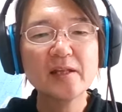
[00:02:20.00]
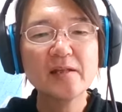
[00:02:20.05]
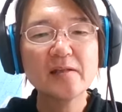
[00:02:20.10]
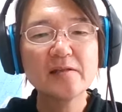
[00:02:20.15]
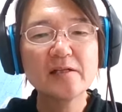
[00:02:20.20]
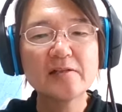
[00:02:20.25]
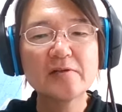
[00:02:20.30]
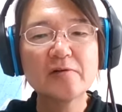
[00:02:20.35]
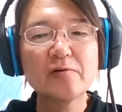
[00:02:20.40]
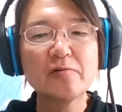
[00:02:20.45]

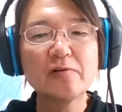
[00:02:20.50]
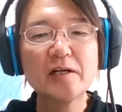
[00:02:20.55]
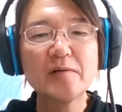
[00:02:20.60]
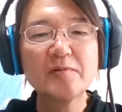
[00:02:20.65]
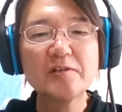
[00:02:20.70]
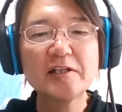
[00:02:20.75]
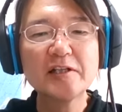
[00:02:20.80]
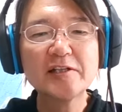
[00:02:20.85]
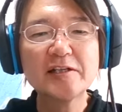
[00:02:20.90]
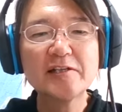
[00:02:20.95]
なんで公害問
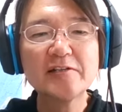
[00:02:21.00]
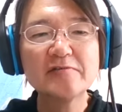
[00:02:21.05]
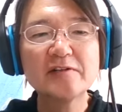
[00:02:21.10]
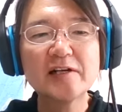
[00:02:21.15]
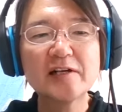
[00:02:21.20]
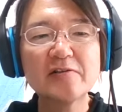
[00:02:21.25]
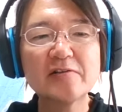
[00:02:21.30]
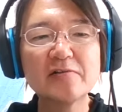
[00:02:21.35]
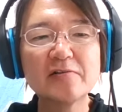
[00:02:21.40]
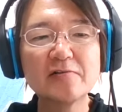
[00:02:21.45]
題研究
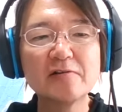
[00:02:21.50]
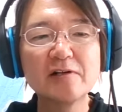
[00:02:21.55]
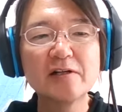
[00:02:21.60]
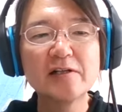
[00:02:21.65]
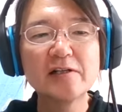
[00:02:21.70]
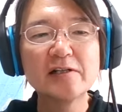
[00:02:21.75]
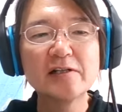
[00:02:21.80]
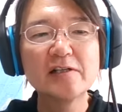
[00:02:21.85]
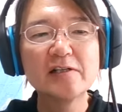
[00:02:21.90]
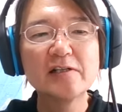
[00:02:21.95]
会の方は
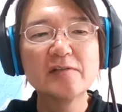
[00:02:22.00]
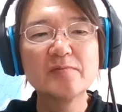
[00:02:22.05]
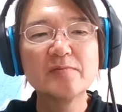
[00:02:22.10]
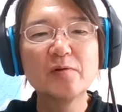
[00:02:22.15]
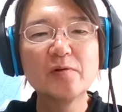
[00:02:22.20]
もう